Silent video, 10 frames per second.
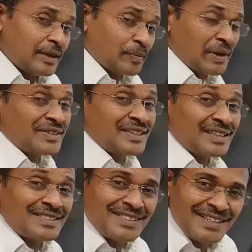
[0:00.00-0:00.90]
ப்ளஸ் இதை
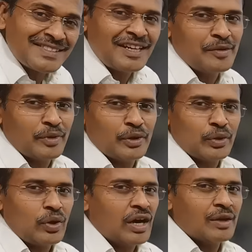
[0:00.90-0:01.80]
சீசனிங்
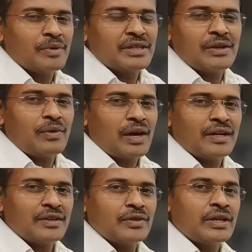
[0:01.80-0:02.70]
பண்ணணும் ஆரம்பத்தில்
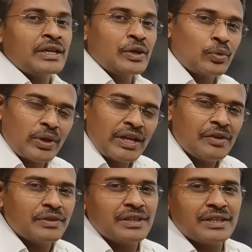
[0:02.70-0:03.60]
வாங்கினதுனால உடனே
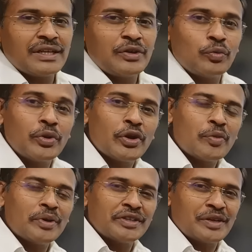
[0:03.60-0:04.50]
வந்து இதை
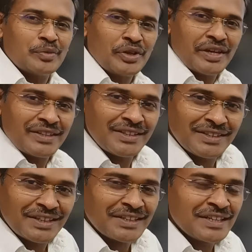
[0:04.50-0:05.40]
உபயோகப்படுத்திட முடியாது இந்த